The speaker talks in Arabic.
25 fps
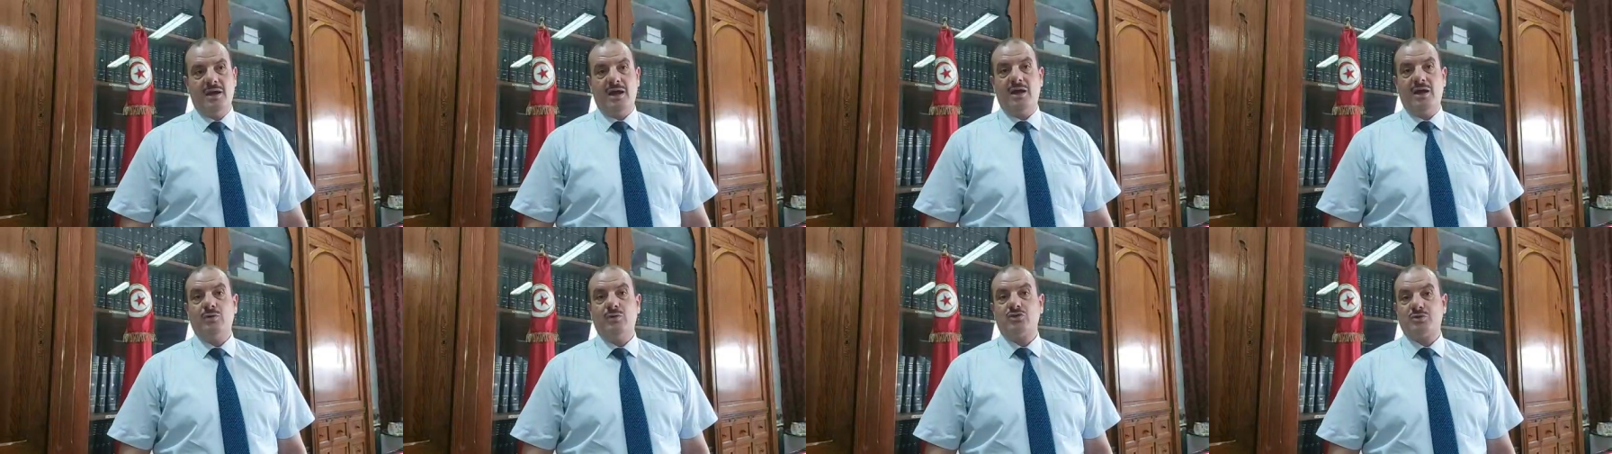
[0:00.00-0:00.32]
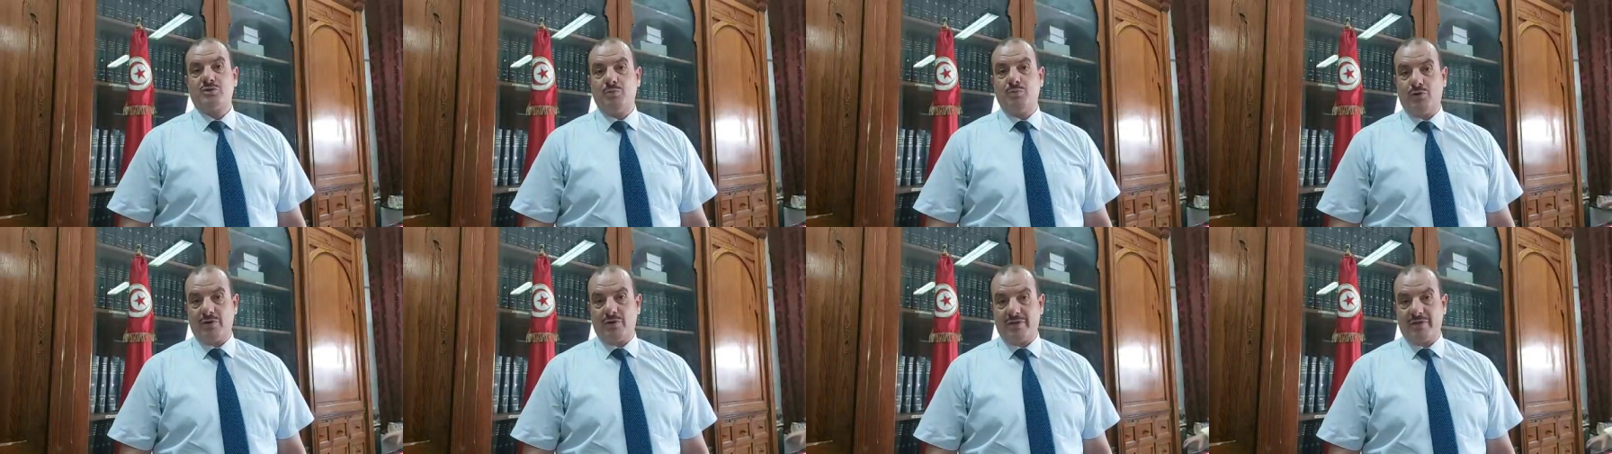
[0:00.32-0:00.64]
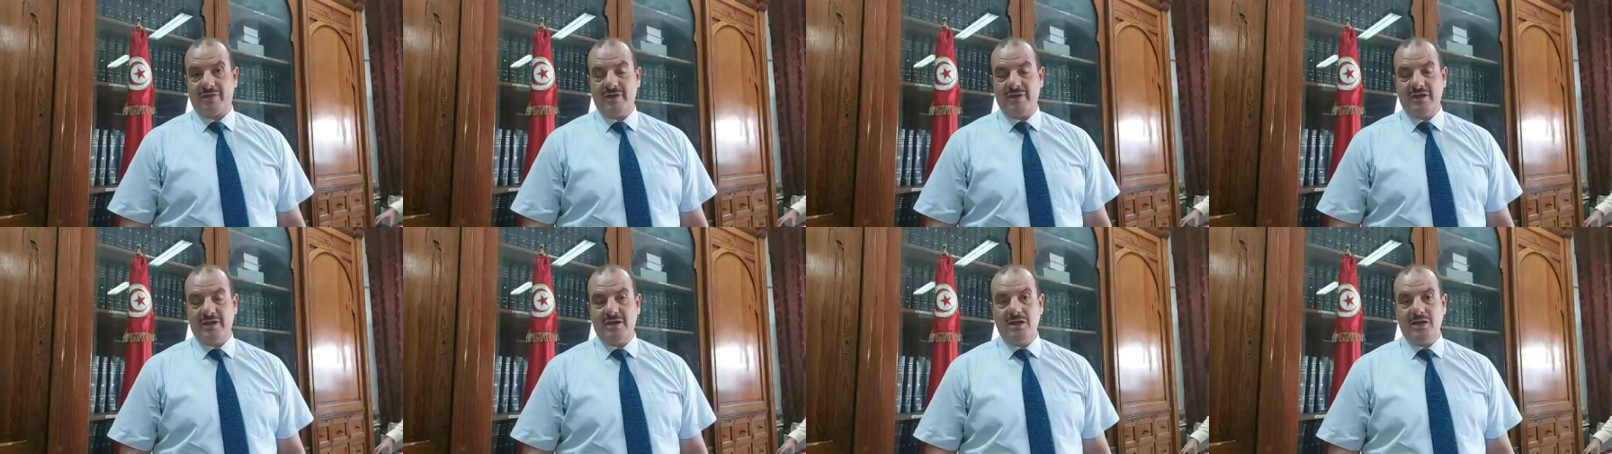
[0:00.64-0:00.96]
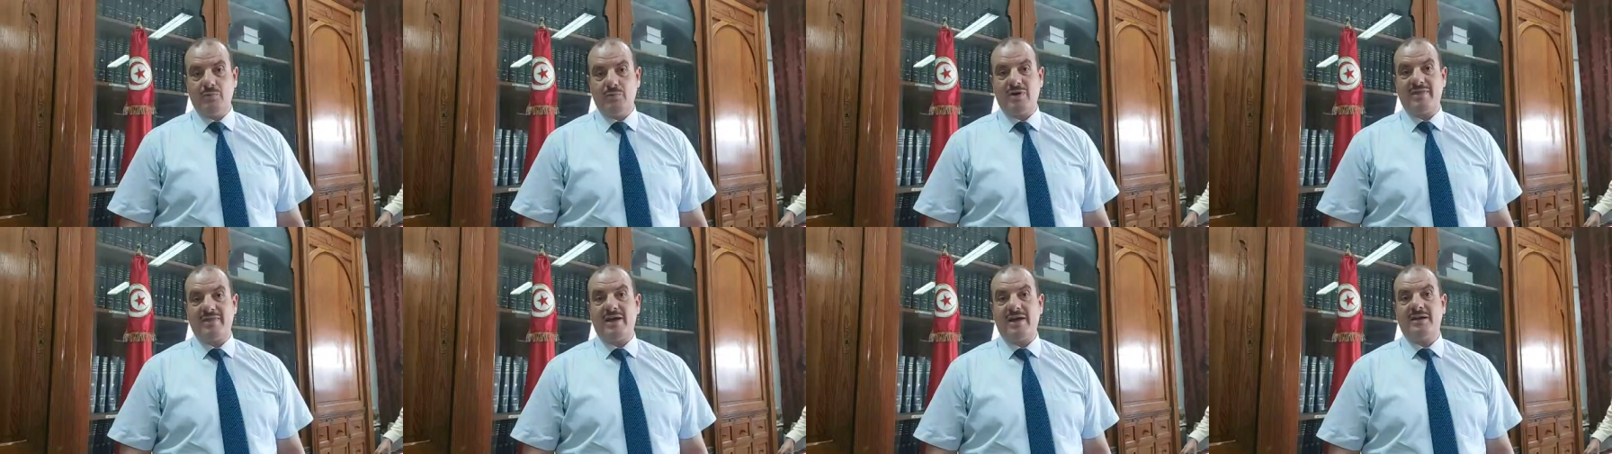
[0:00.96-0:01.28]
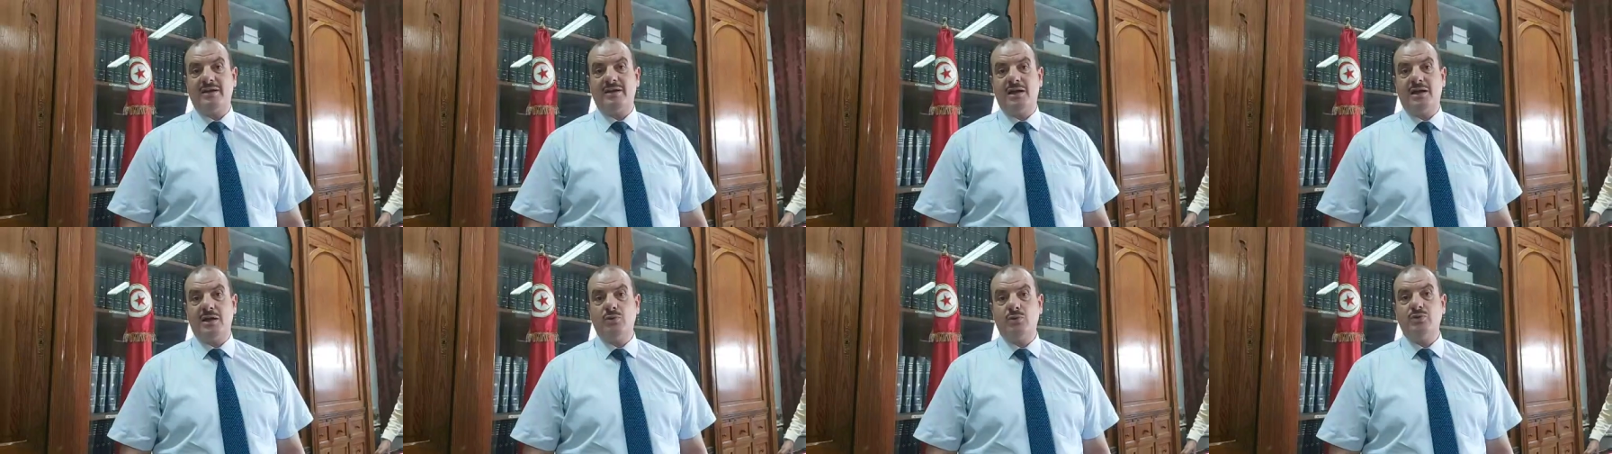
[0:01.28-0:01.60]
الأسبوع الثاني
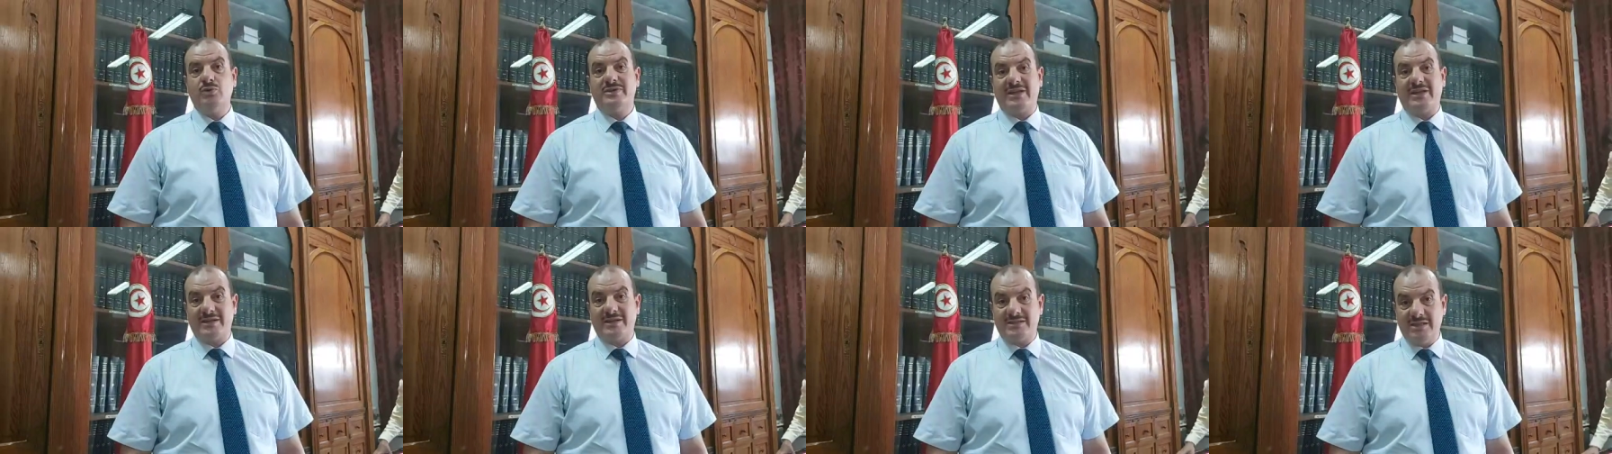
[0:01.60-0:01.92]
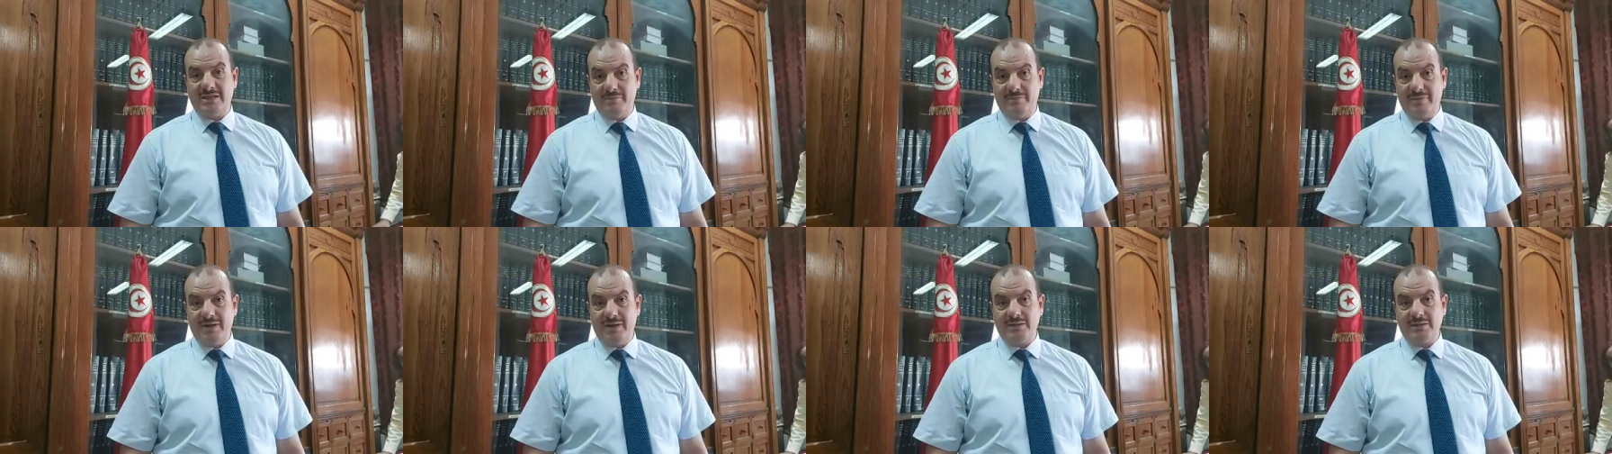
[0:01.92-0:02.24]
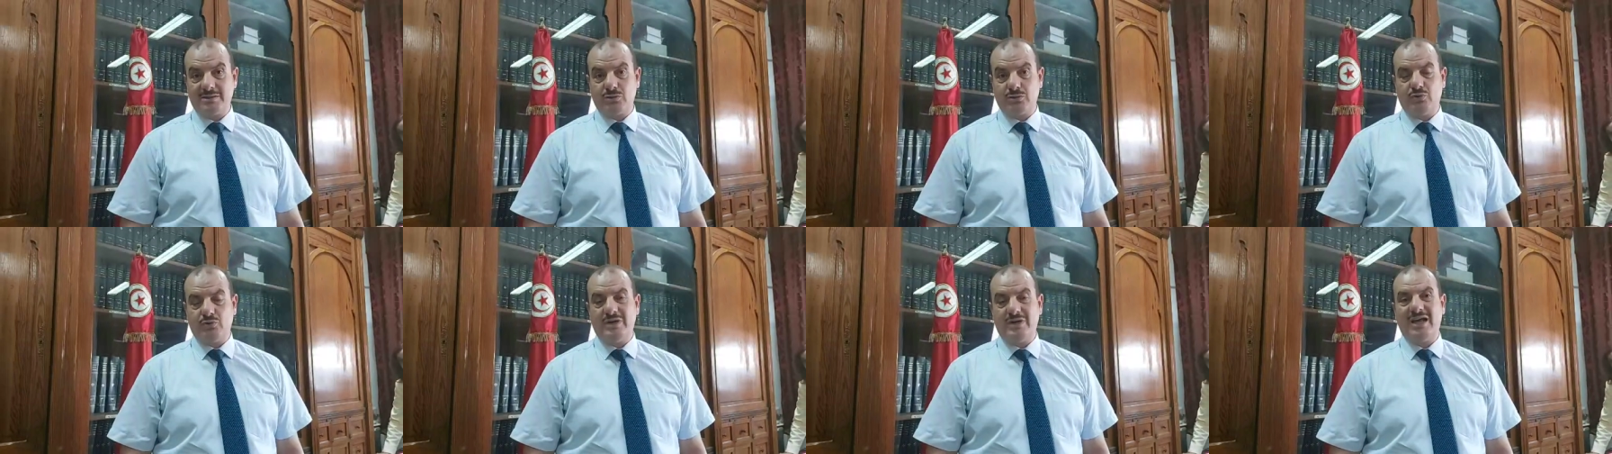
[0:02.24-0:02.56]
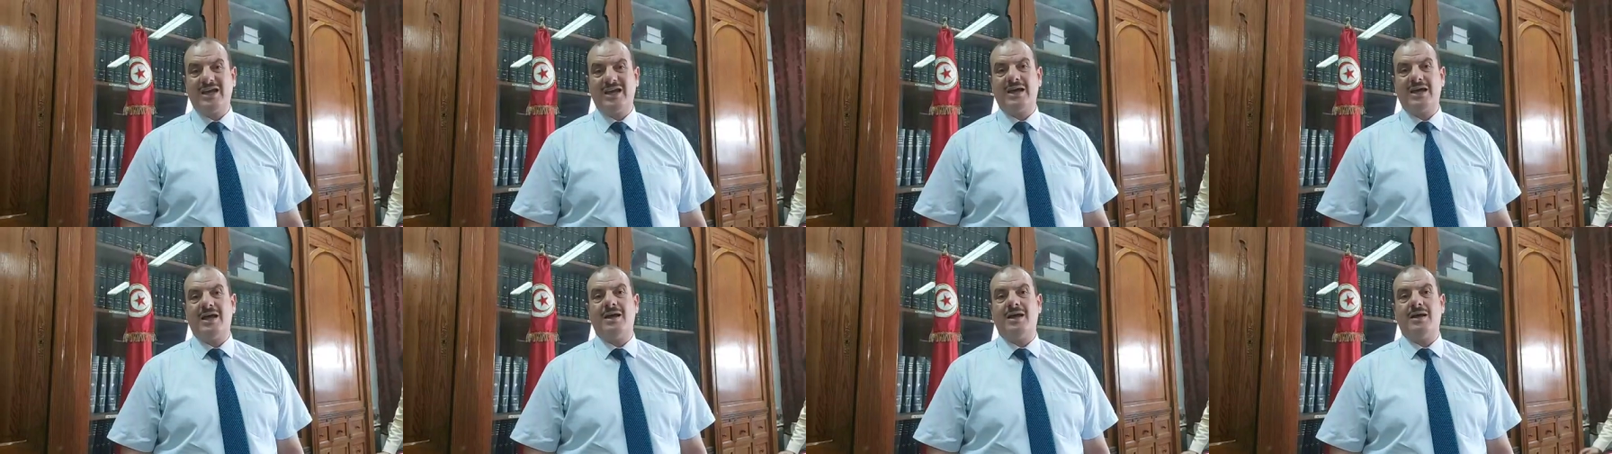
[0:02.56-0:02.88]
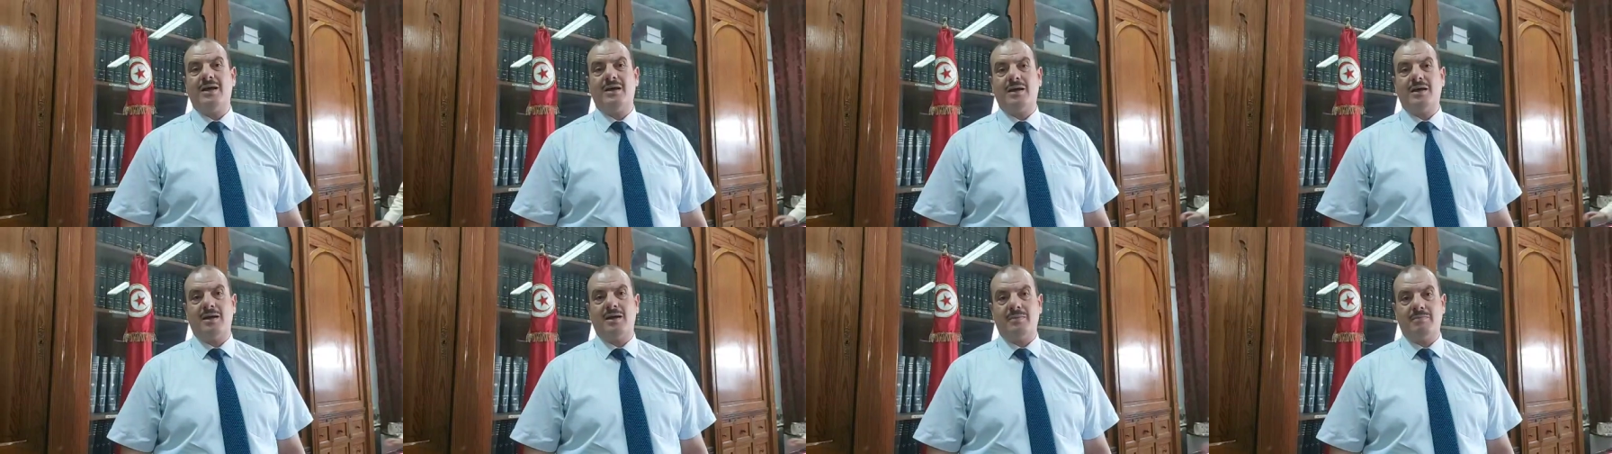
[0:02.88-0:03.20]
وضعنا له ترتيبات هناك
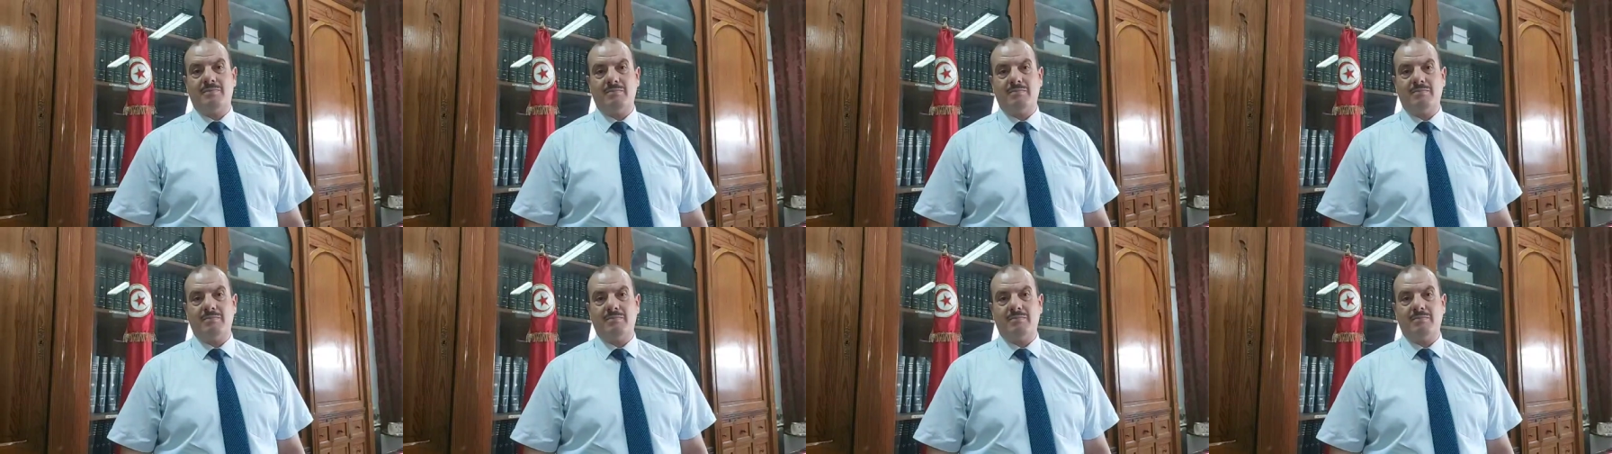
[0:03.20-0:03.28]
آه،